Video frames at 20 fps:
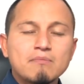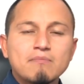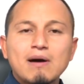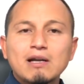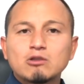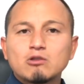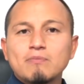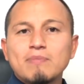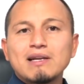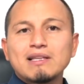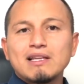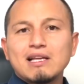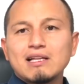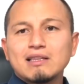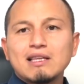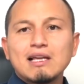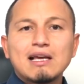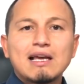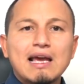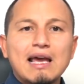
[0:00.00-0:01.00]
Parto per
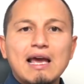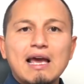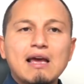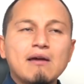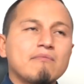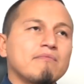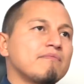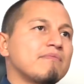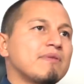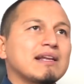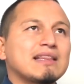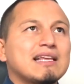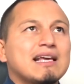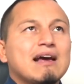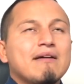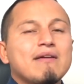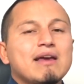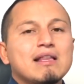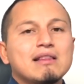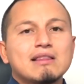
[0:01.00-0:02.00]
dirti che
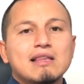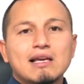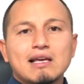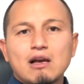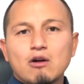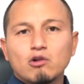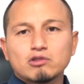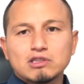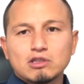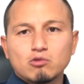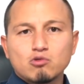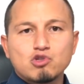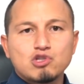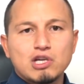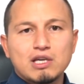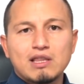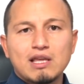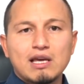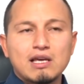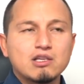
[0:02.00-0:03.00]
praticamente che cosa
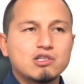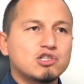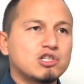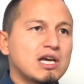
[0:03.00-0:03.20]
succede?